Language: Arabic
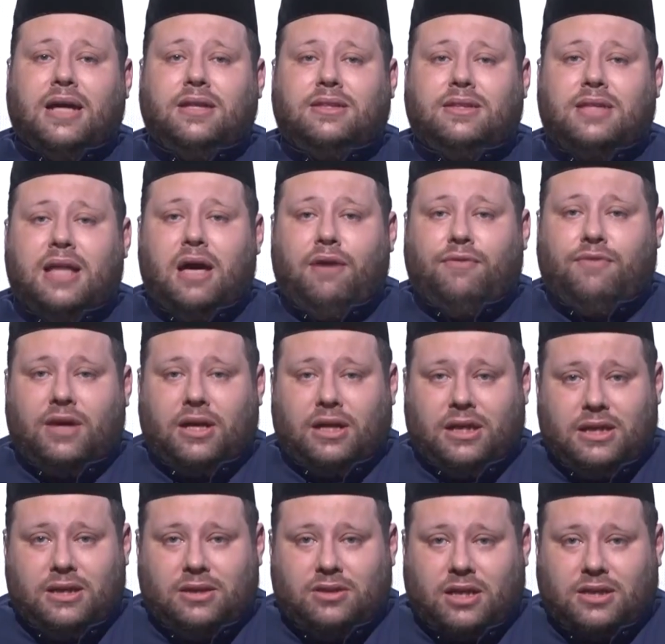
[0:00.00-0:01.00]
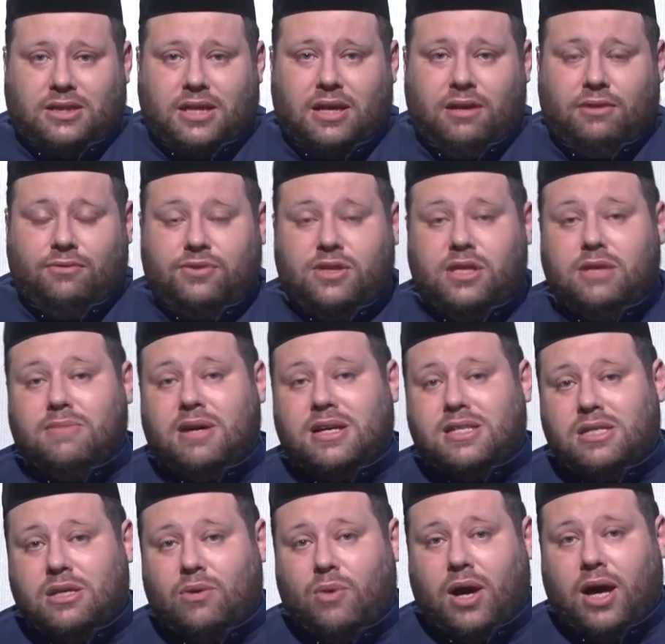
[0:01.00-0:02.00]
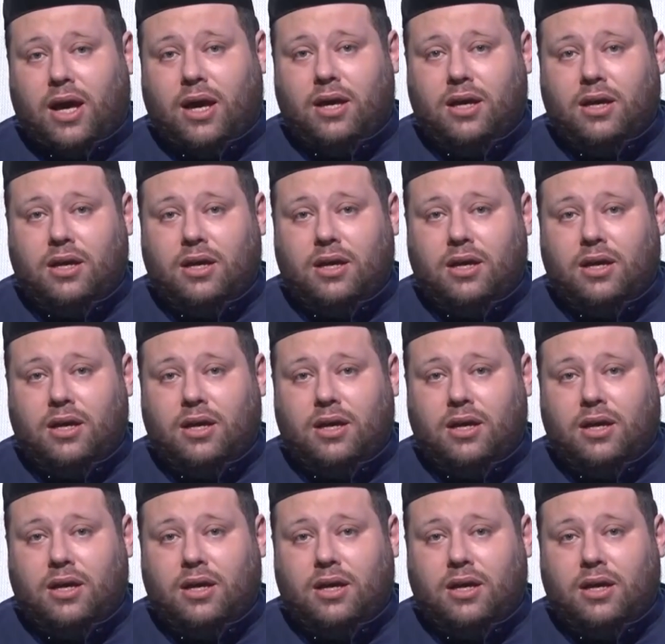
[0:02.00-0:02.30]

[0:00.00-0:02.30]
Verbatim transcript: أدى فريضة فيما سواه